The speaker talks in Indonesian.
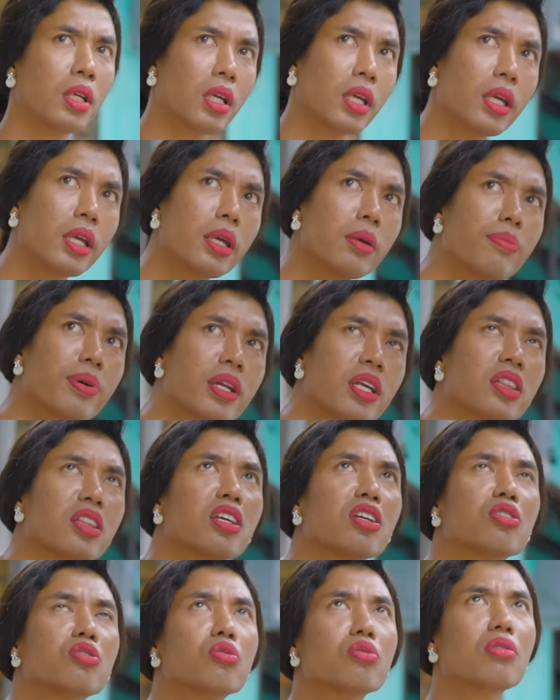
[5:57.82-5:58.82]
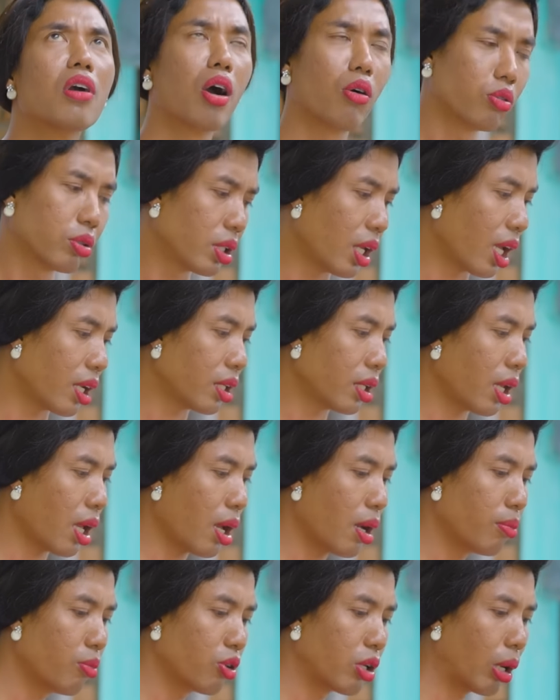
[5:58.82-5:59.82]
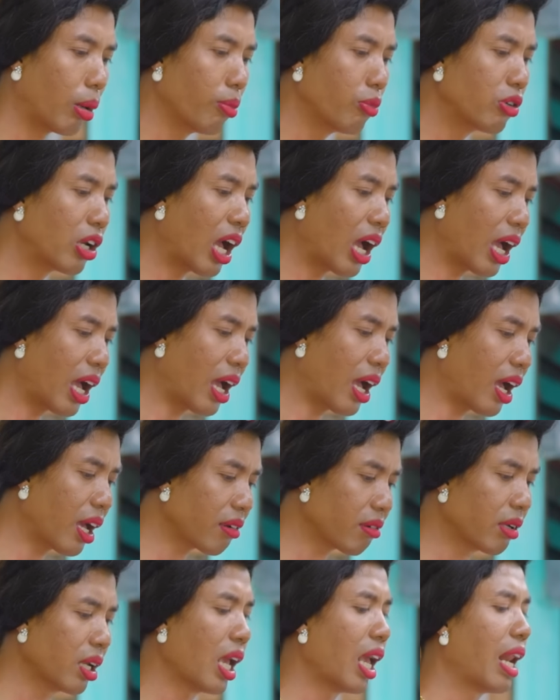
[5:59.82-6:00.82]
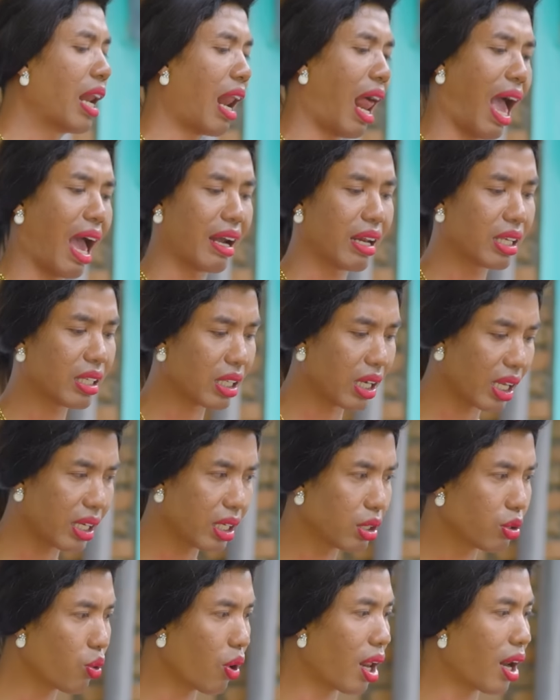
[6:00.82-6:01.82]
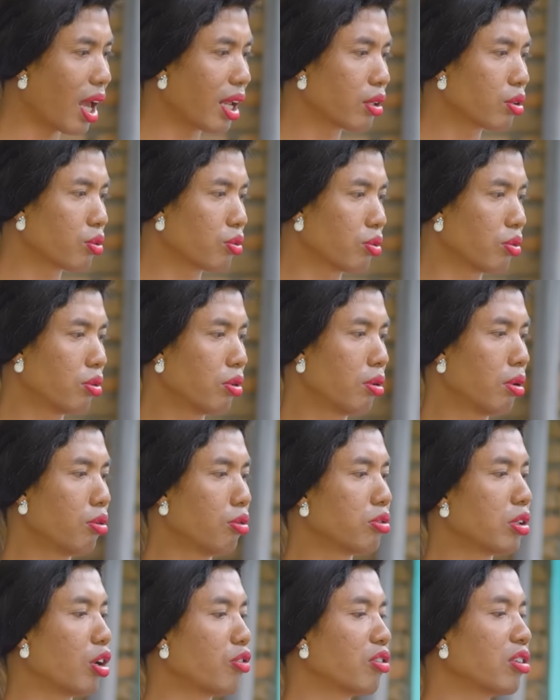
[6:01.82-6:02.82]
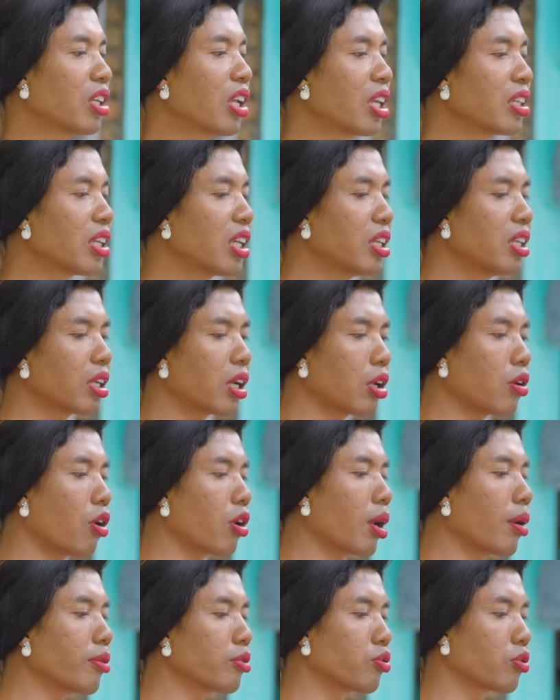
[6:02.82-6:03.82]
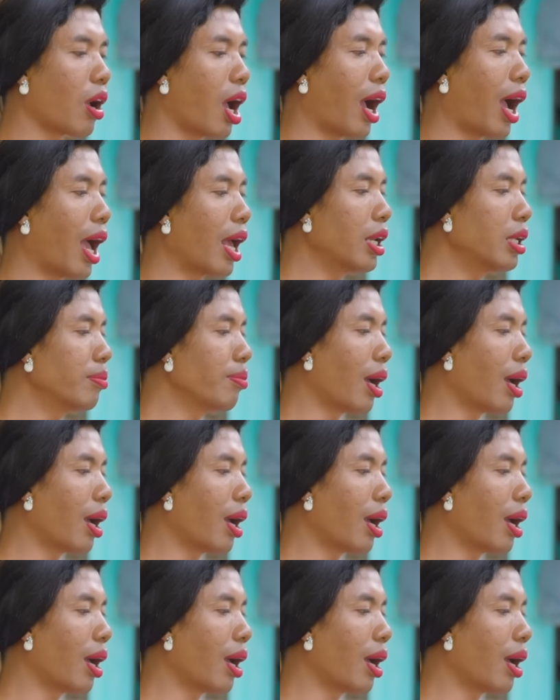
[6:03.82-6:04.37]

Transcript: Ih berhenti juga hujannya mudah-mudahan laris lah jualanku hujan-hujan gini kan orang suka kali